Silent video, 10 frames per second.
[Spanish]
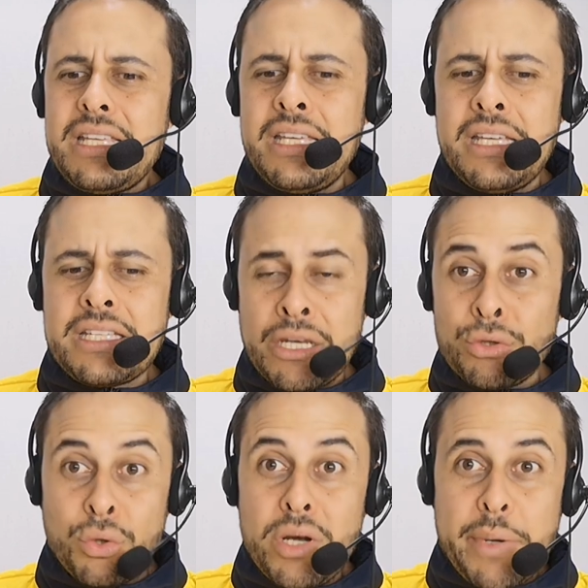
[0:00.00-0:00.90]
y se
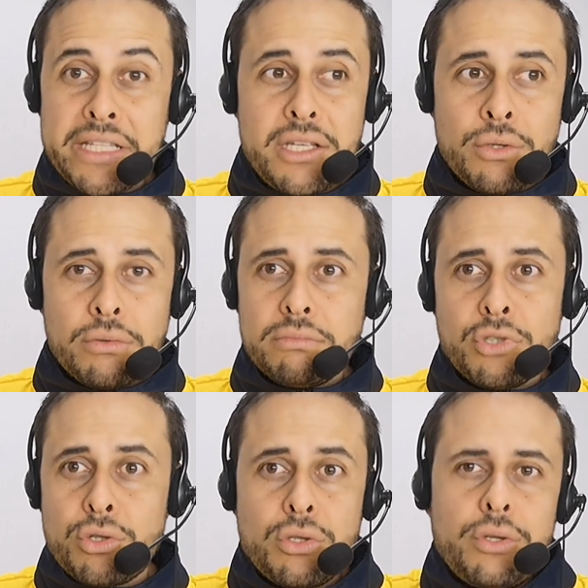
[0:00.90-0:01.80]
notó en el partido.
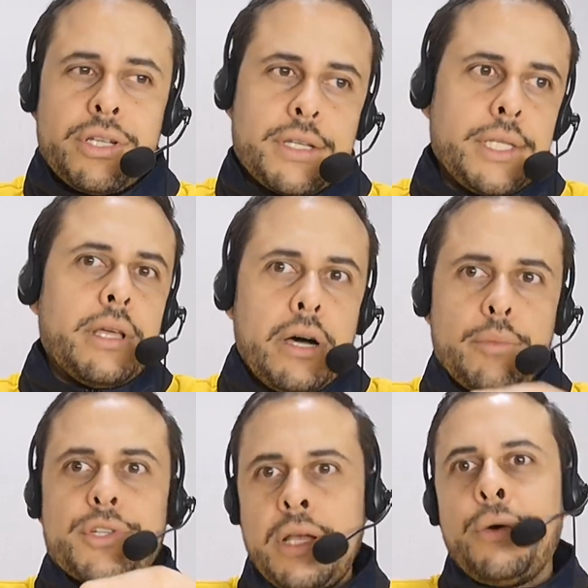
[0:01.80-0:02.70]
Nosotros
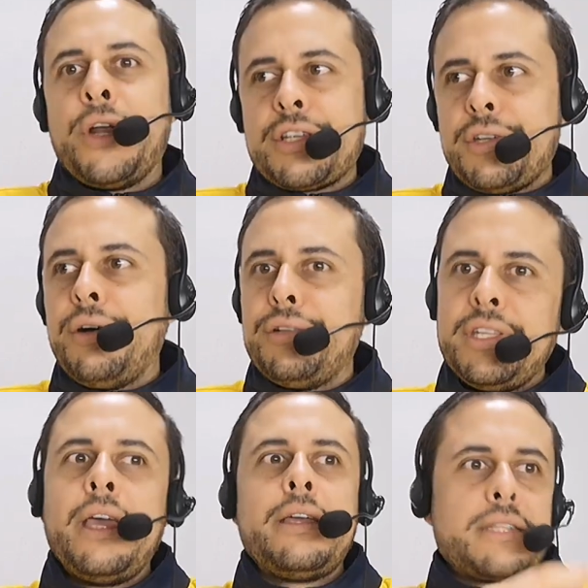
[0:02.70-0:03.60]
necesitábamos
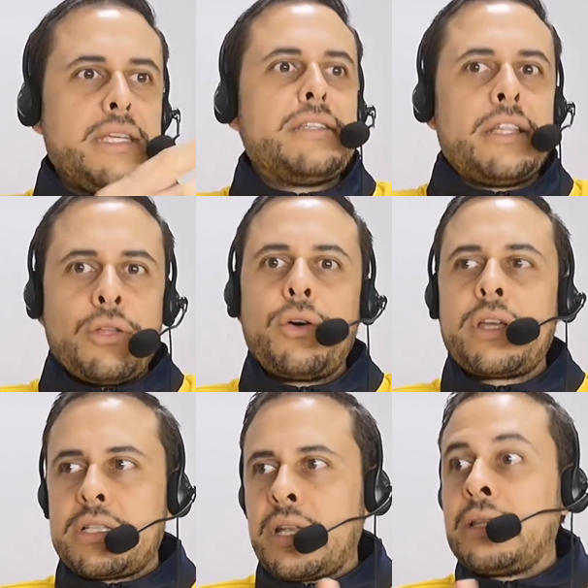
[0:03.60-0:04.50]
elaboración, 10, 15
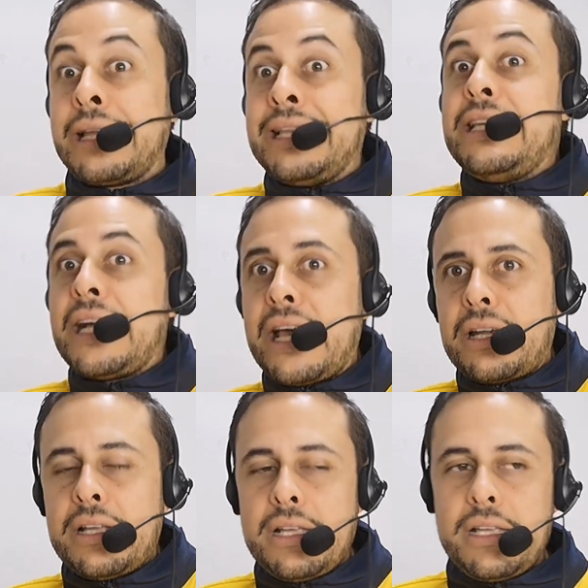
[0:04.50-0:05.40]
toques, tratar de
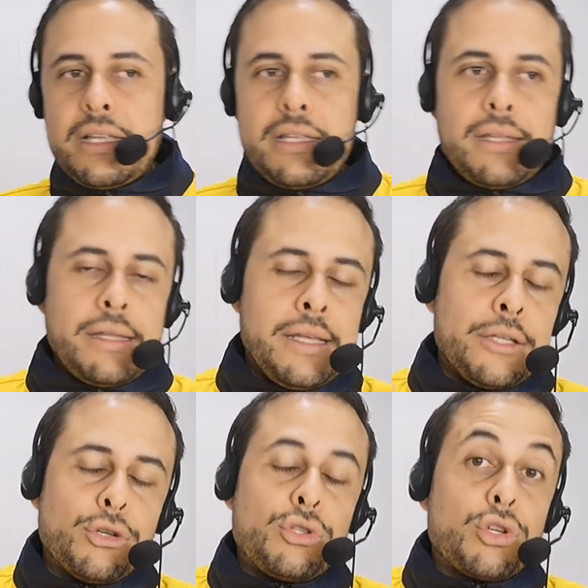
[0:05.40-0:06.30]
llegar y
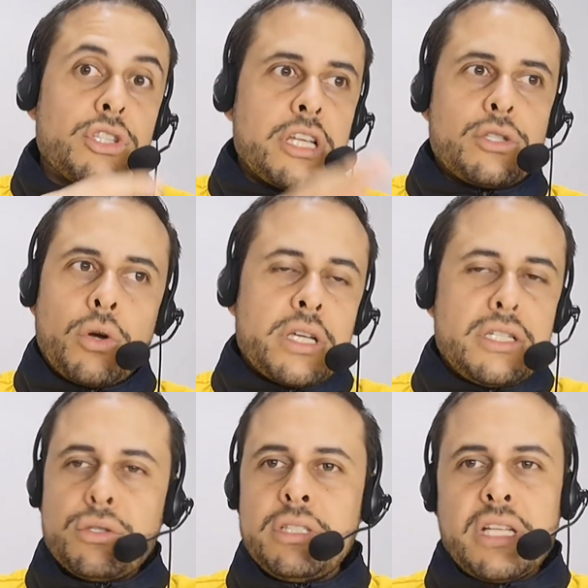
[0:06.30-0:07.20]
ellos dos, tres
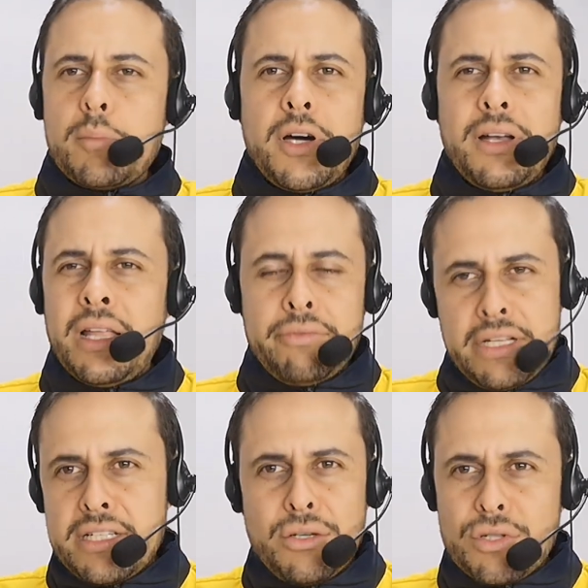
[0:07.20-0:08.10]
toques y nos desarmaban la
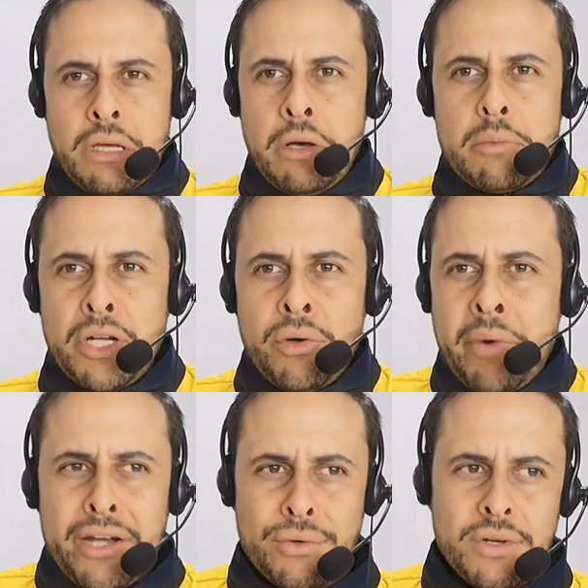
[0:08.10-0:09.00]
defensa y nos quedaban mano a
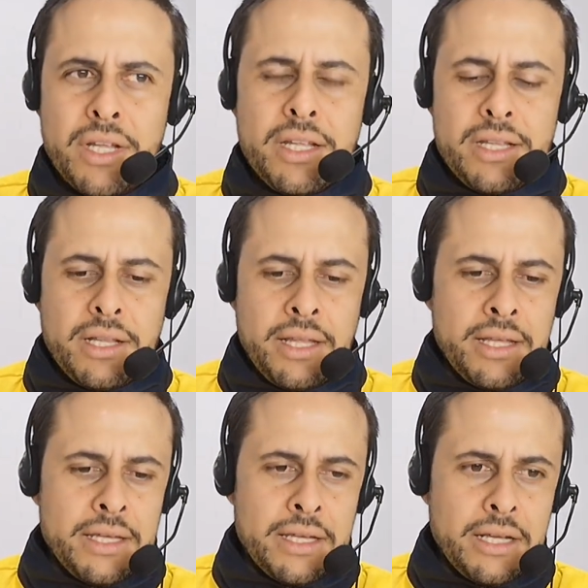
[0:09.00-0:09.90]
mano.
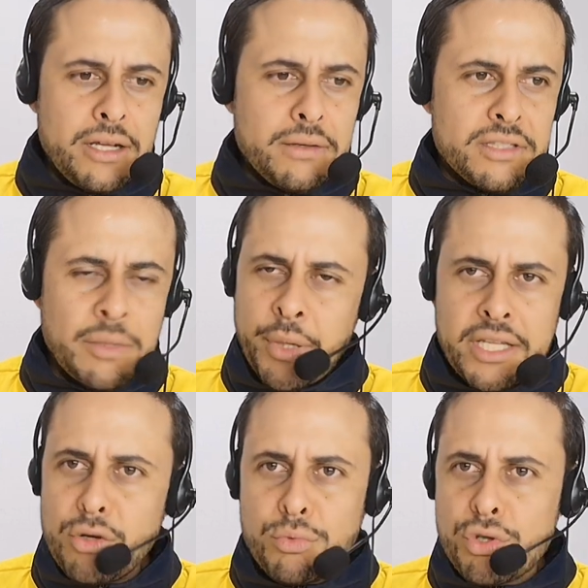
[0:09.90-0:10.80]
Eh, se
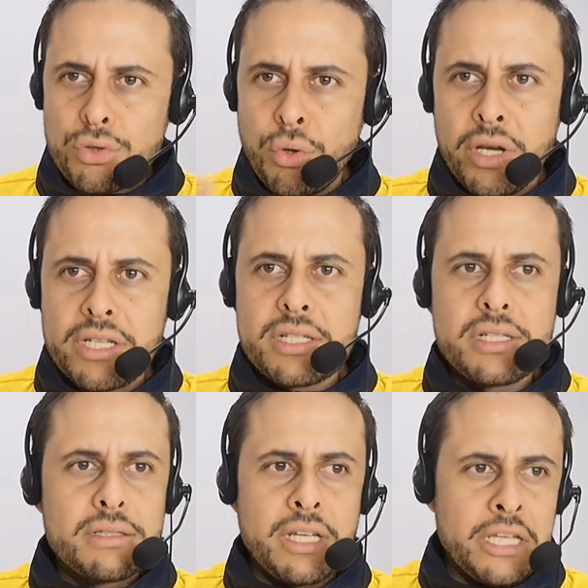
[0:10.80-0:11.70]
perdieron muchos
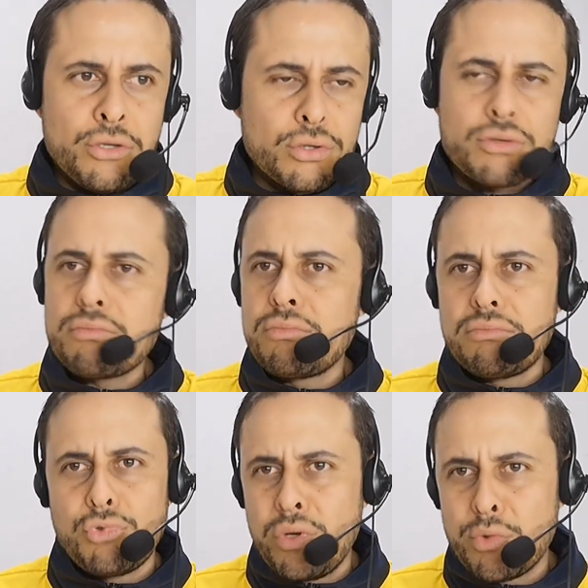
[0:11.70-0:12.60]
goles, ellos
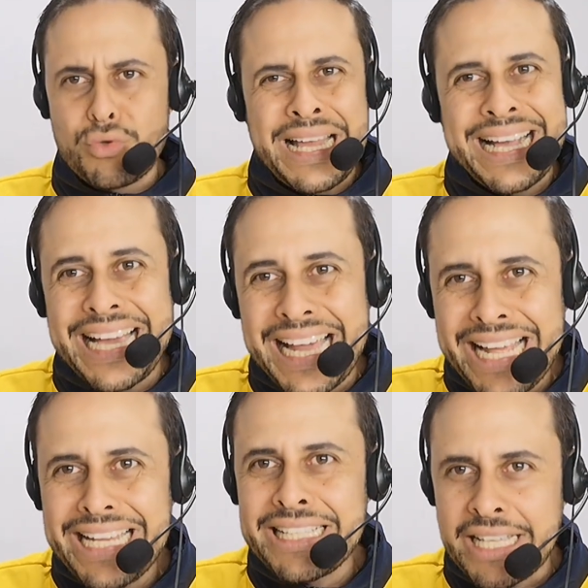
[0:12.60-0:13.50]
tuvimos una
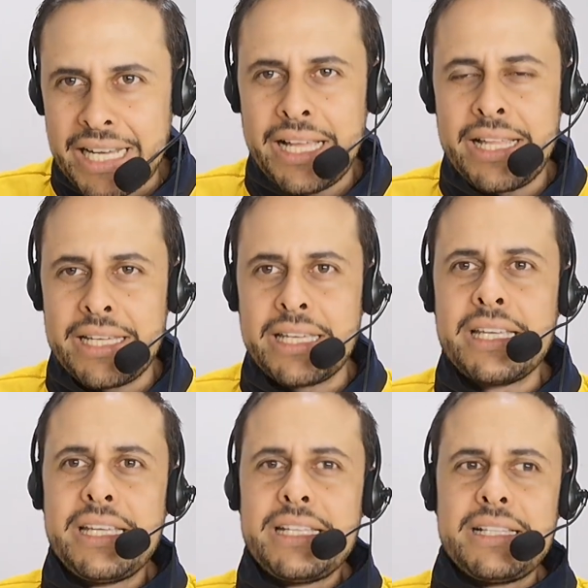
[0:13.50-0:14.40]
gran atajada
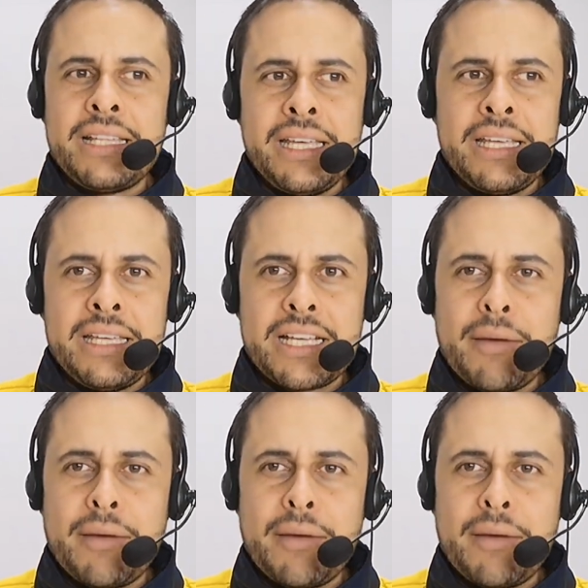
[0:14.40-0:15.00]
de,